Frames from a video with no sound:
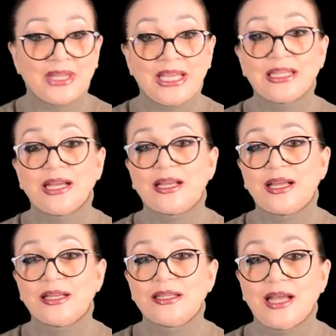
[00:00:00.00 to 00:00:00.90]
Итак,
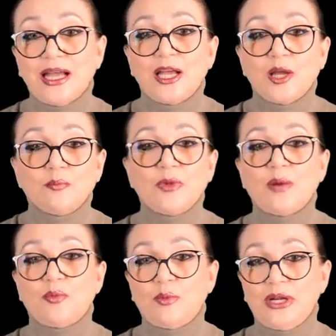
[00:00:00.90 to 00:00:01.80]
когда мы
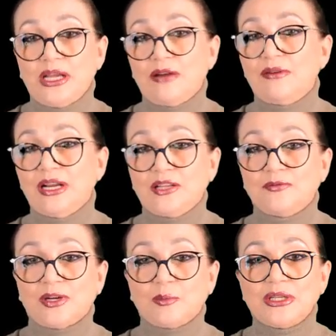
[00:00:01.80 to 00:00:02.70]
опубликовали
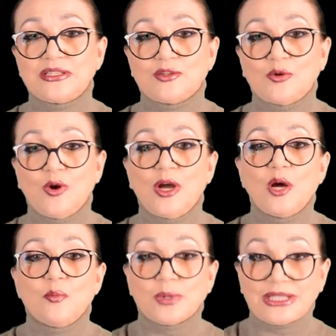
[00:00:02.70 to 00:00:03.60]
информацию о
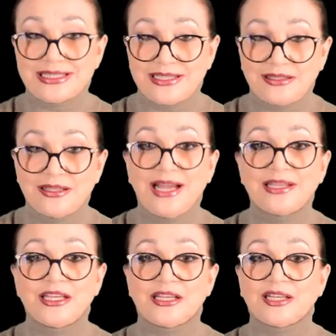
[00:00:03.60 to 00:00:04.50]

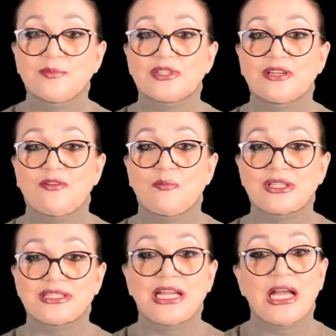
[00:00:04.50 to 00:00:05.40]
проседании Крымского
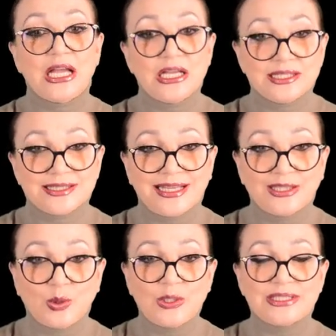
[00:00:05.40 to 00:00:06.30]
моста с
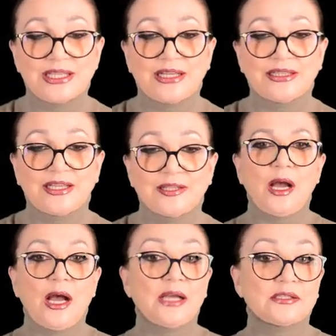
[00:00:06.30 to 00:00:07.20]
одной стороны,
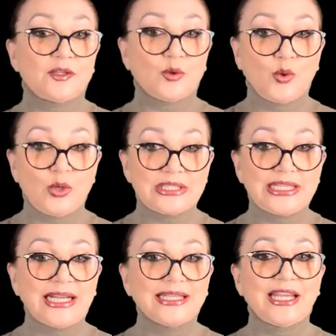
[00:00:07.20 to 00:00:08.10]
а с другой
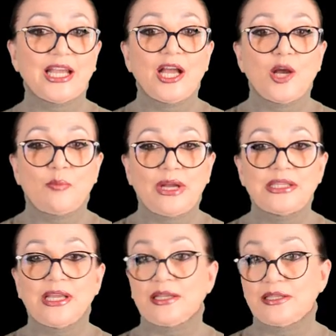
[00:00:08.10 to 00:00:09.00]
стороны
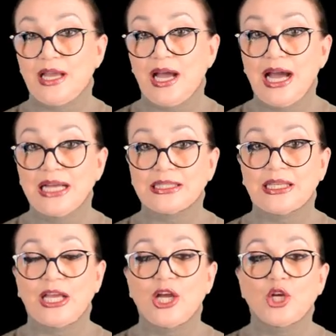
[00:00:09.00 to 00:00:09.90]
поднятие
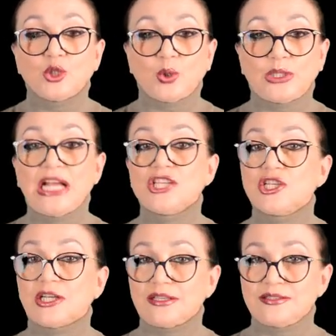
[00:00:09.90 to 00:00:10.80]
арки – то наши
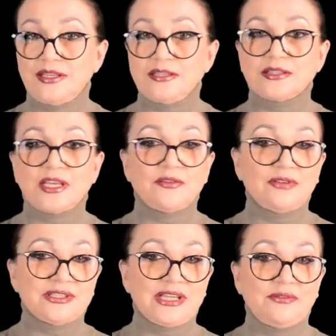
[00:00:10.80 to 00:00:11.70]
российские
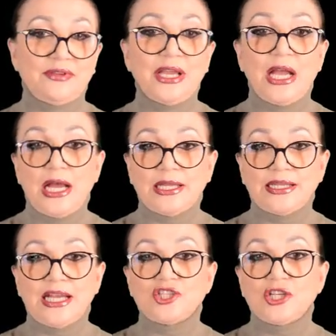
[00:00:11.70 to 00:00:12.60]
визави
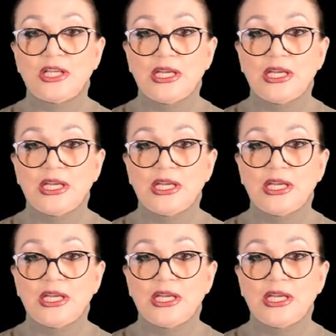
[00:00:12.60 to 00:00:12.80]
начали